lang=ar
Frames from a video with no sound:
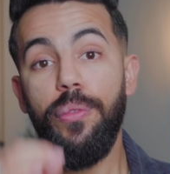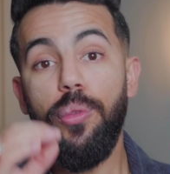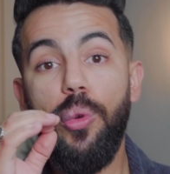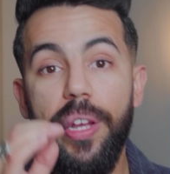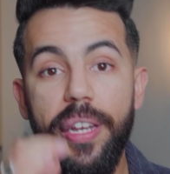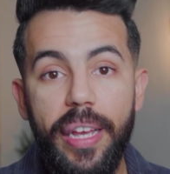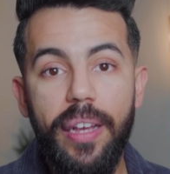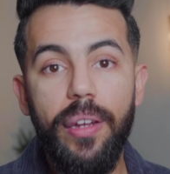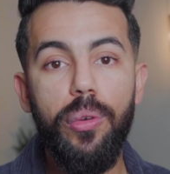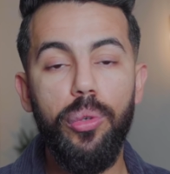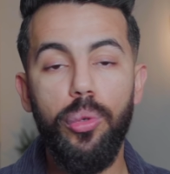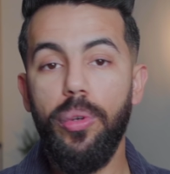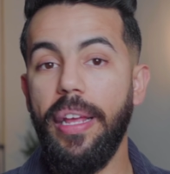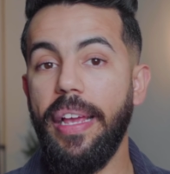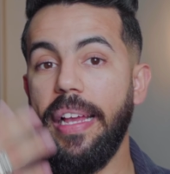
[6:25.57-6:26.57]
دونك هنا
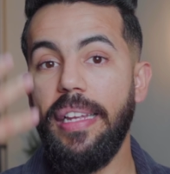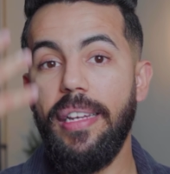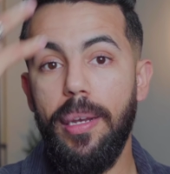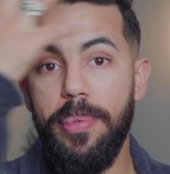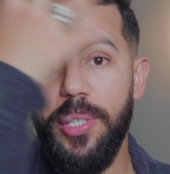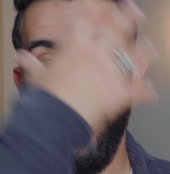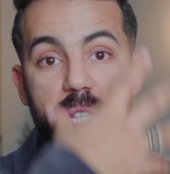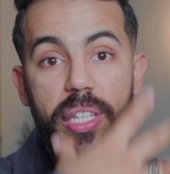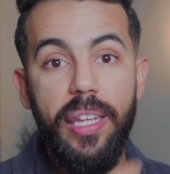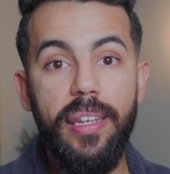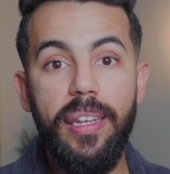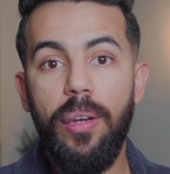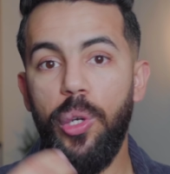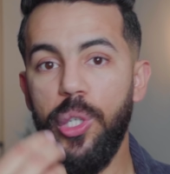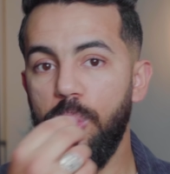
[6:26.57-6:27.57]
كنكونوا نقينا البشره
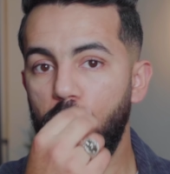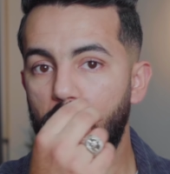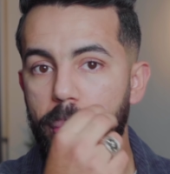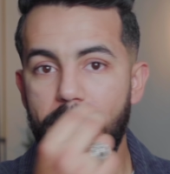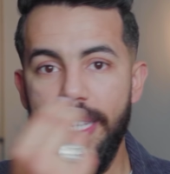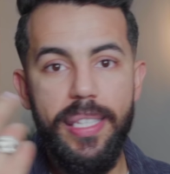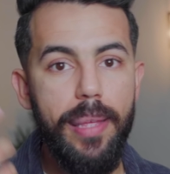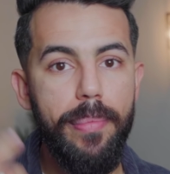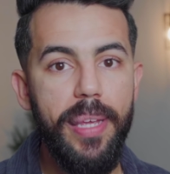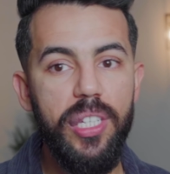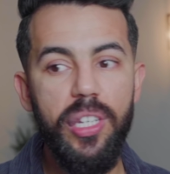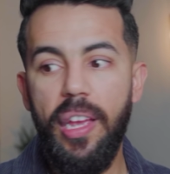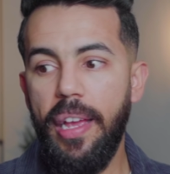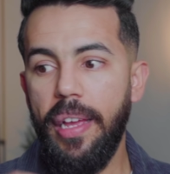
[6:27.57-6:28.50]
ديالنا وحتى دوك المسامات